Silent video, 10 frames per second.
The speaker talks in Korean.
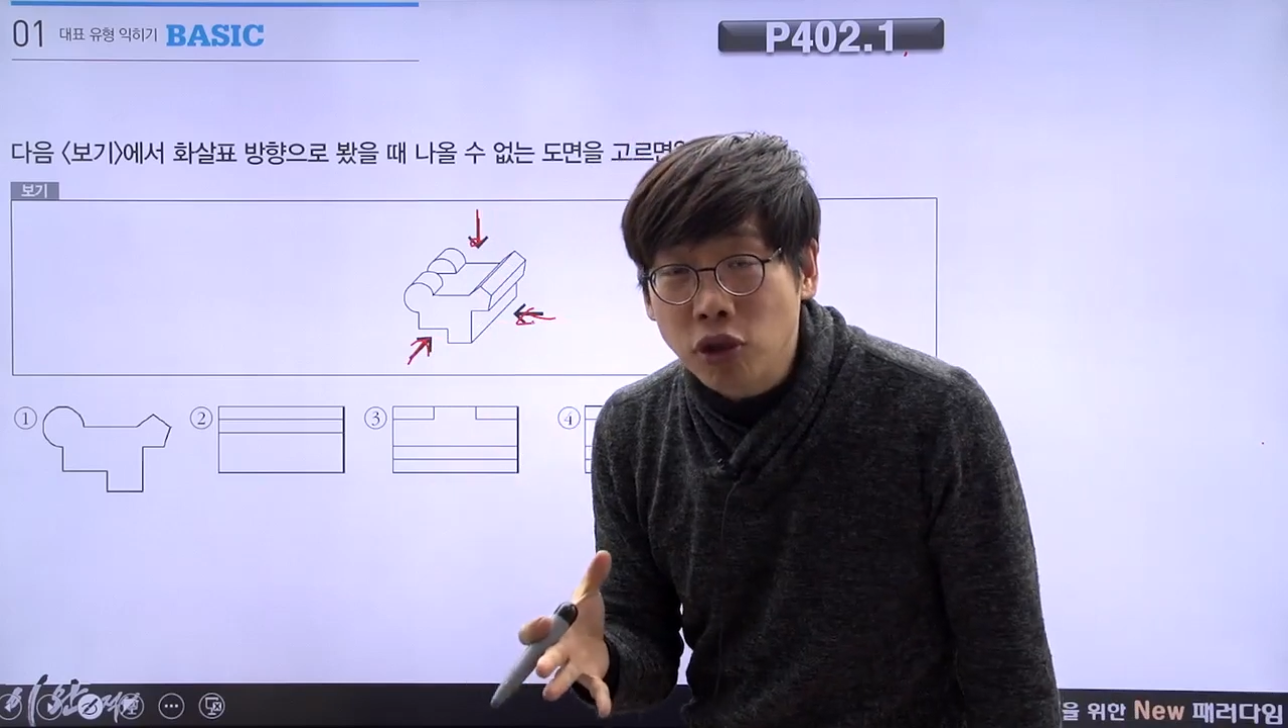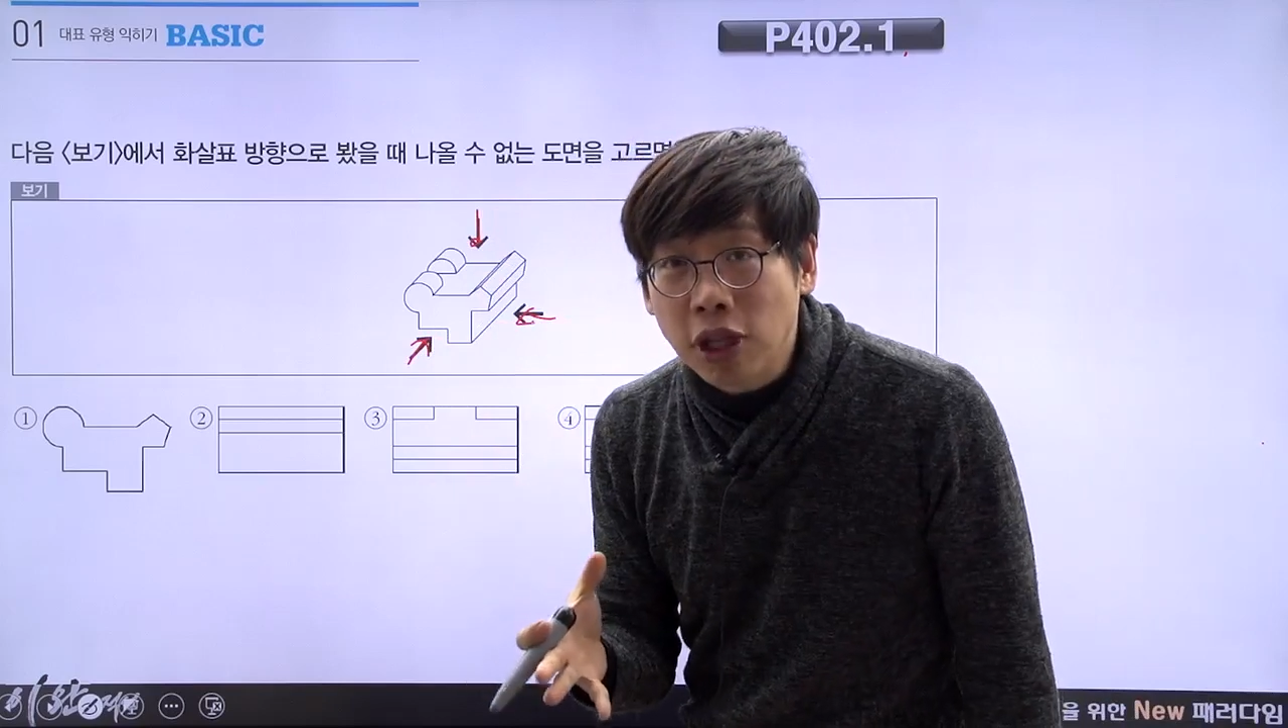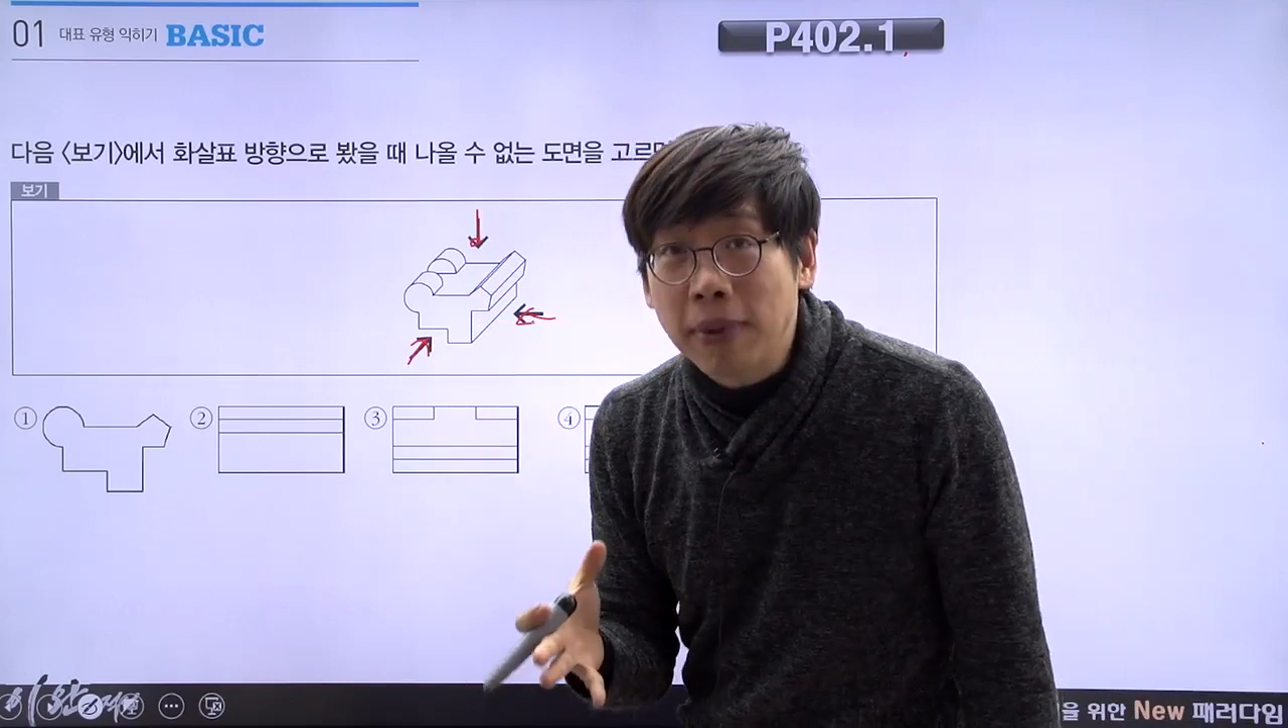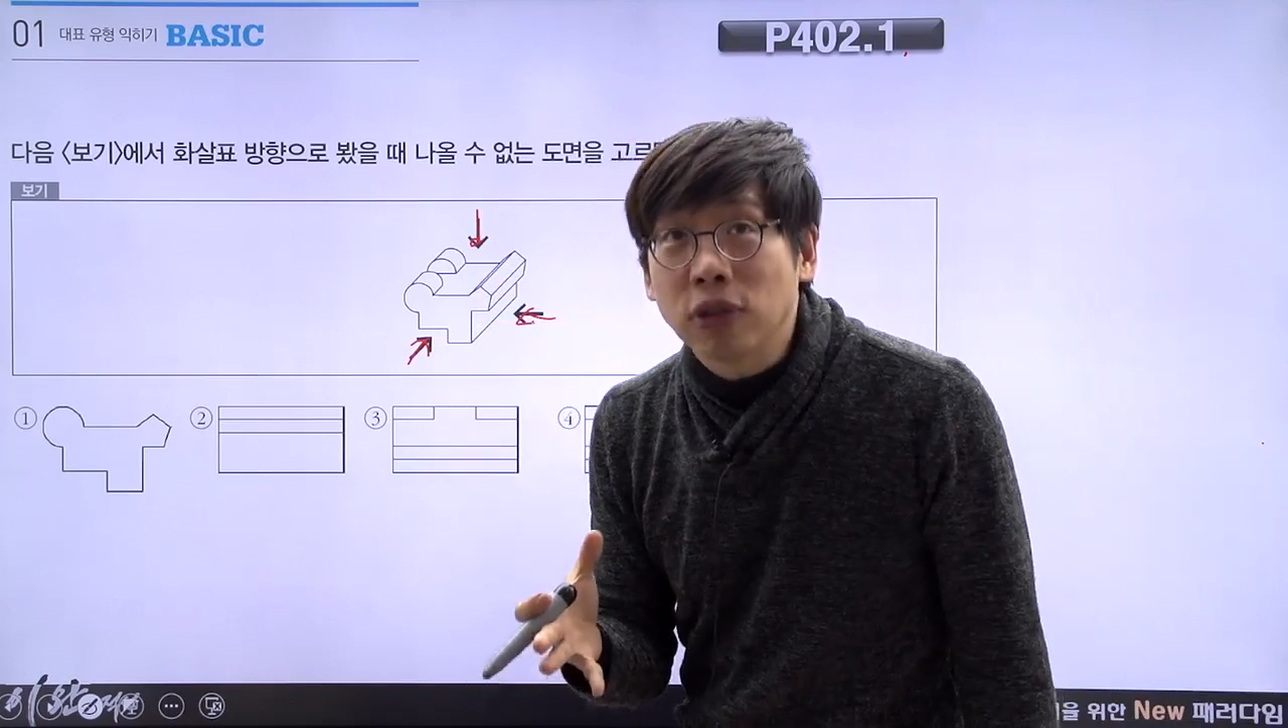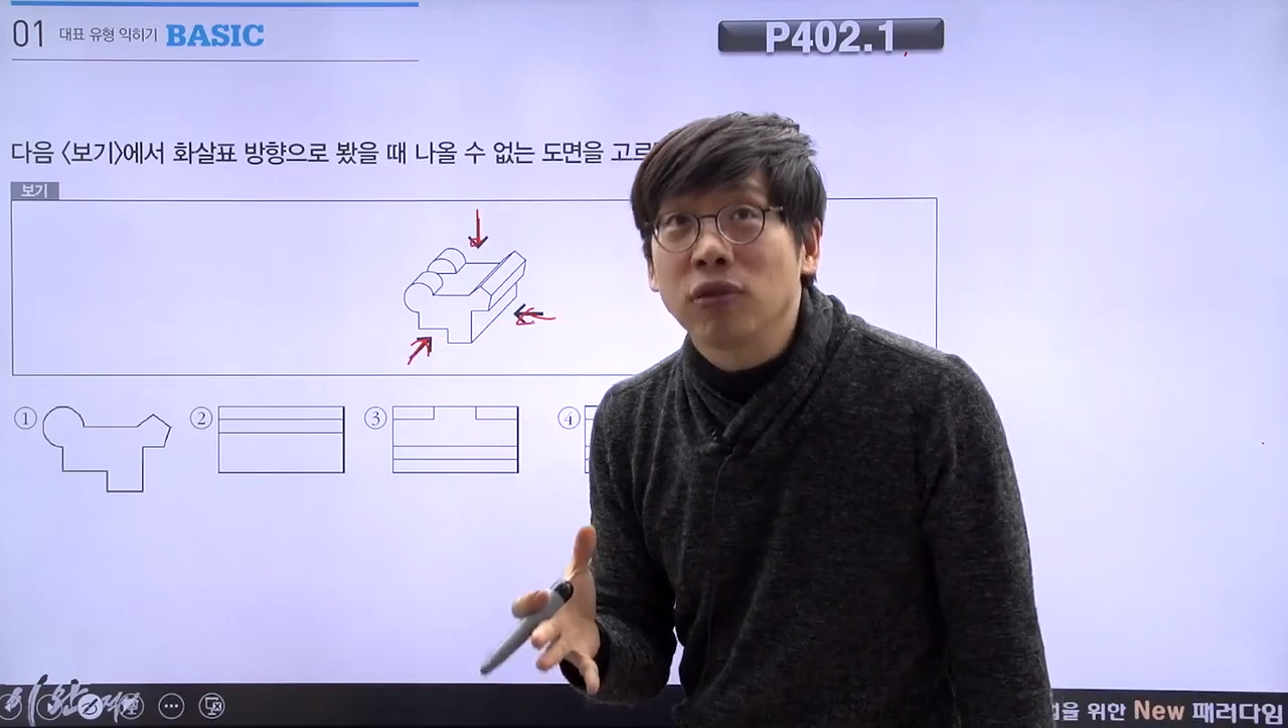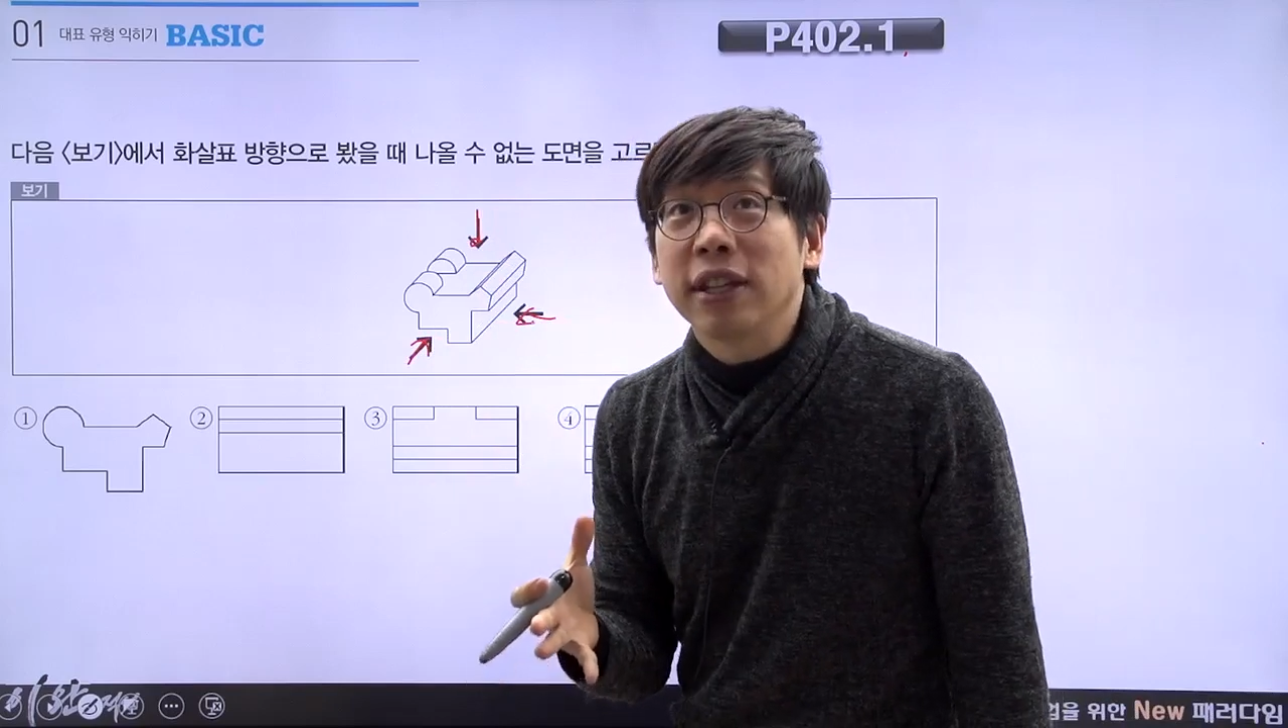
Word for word: 정답을 알 수